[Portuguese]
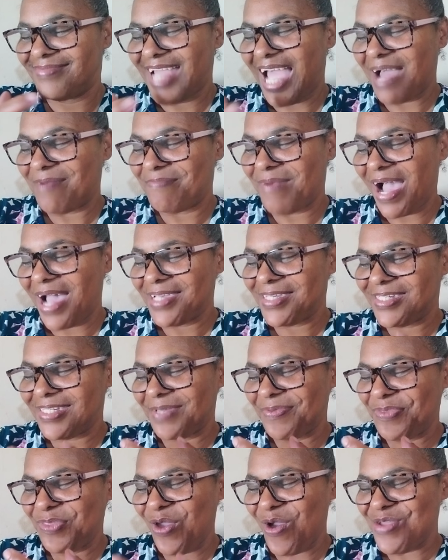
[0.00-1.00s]

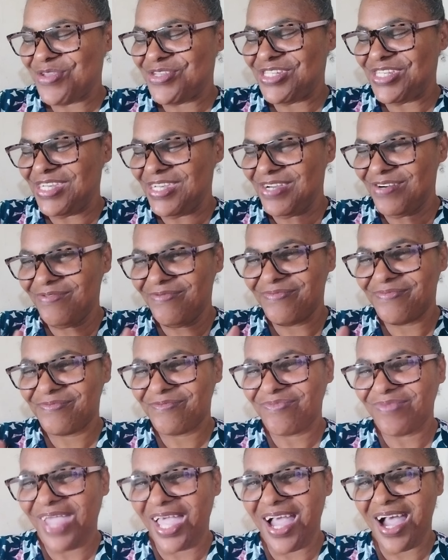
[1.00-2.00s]
Amassa todinho.
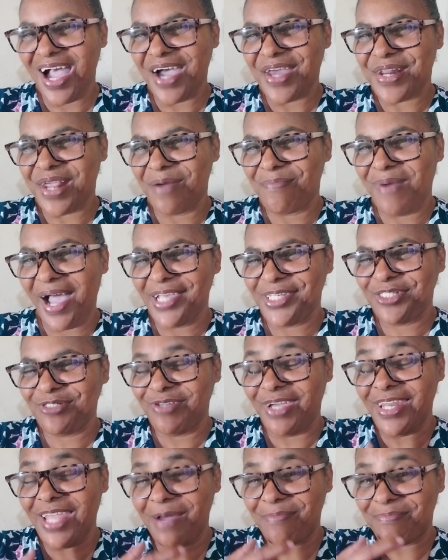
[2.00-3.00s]

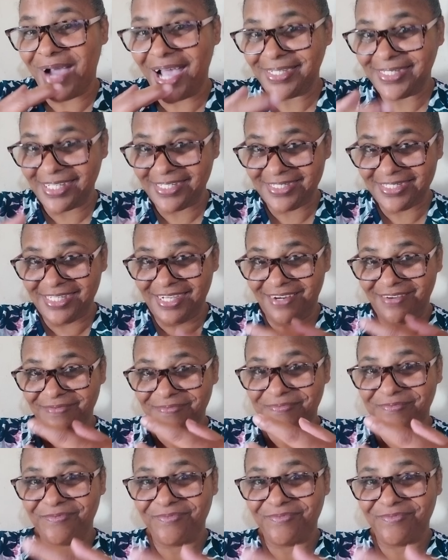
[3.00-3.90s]
Arabaçu, ele amassa assim, ó.